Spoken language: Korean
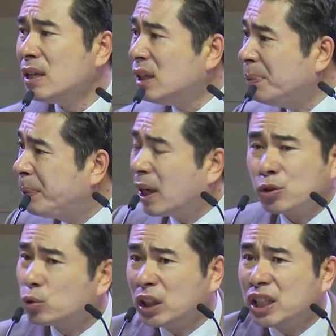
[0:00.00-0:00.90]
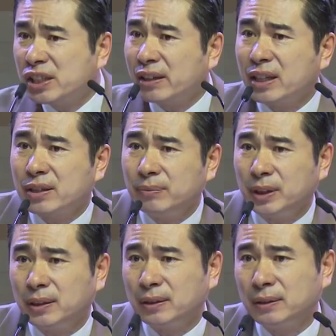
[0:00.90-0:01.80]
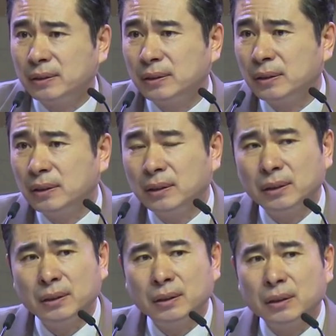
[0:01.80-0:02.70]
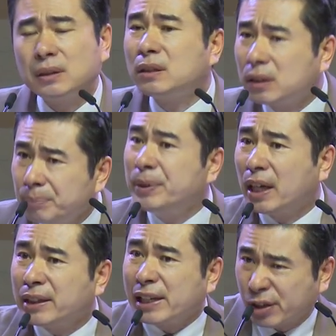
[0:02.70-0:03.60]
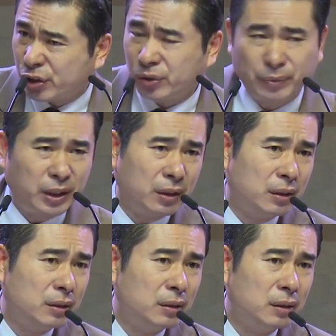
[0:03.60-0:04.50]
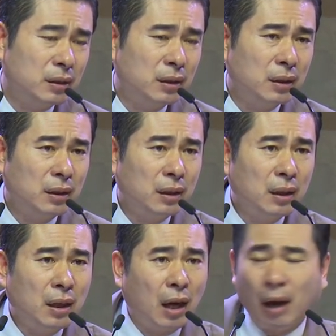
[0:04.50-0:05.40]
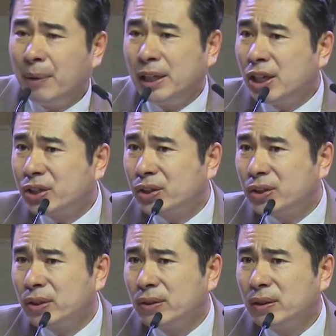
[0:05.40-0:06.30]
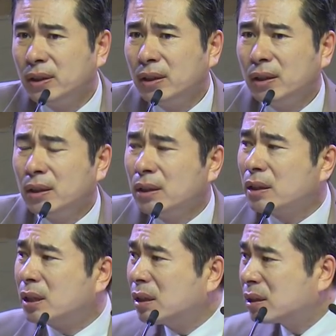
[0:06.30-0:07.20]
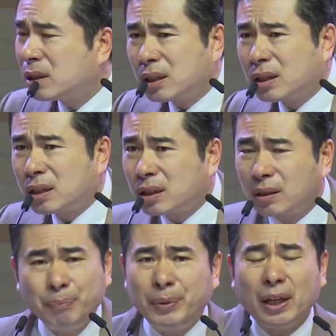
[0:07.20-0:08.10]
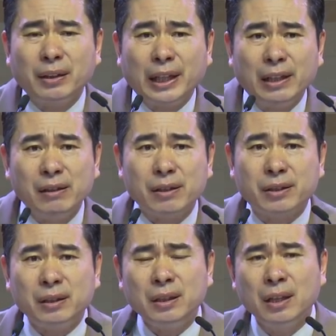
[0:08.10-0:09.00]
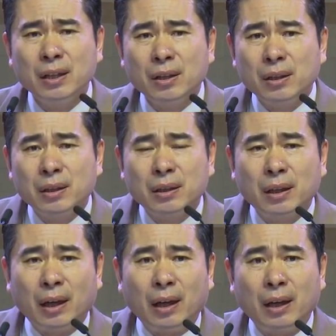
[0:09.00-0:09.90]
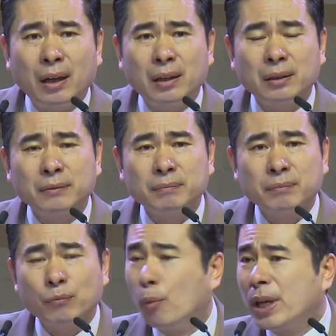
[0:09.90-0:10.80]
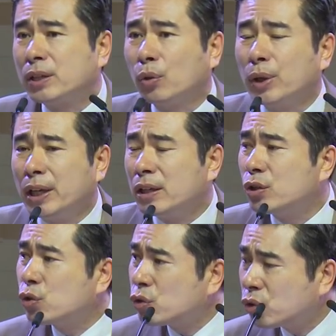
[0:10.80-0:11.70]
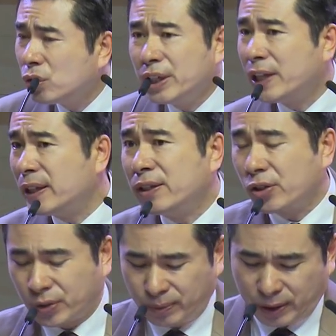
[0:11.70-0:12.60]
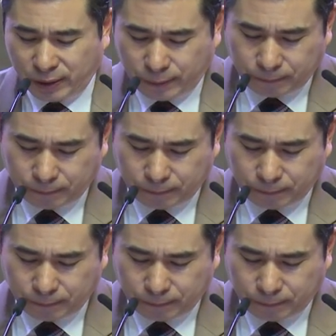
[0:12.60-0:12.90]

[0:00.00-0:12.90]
이 비가 쏟아지기 시작했습니다. 큰 비가 내릴 것입니다. 아멘이시죠? 그 큰 비가 내리는 것을 예, 보면서 우리는 추수를 해야 되는 것입니다.